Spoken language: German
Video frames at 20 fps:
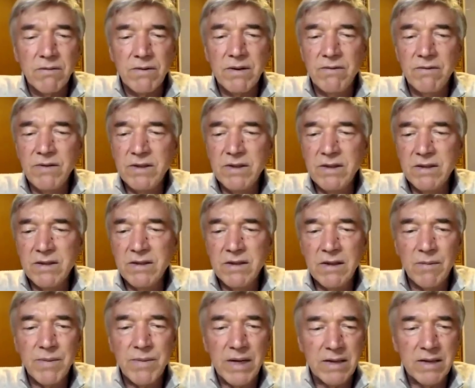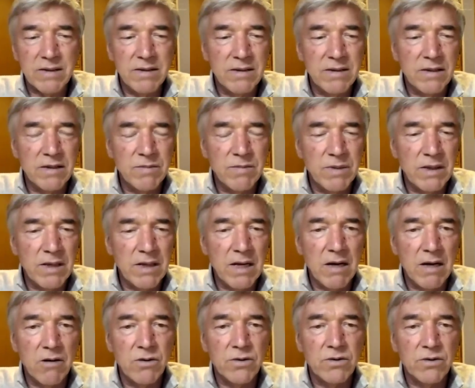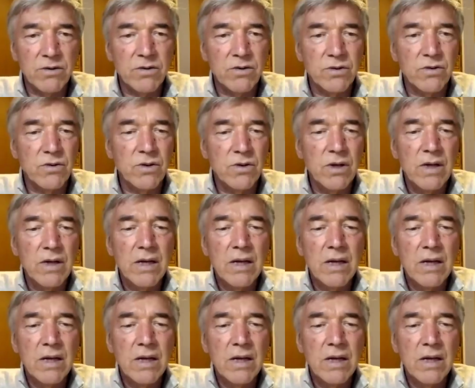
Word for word: wie, wie sieht es in der Praxis jetzt bei dir aus und so?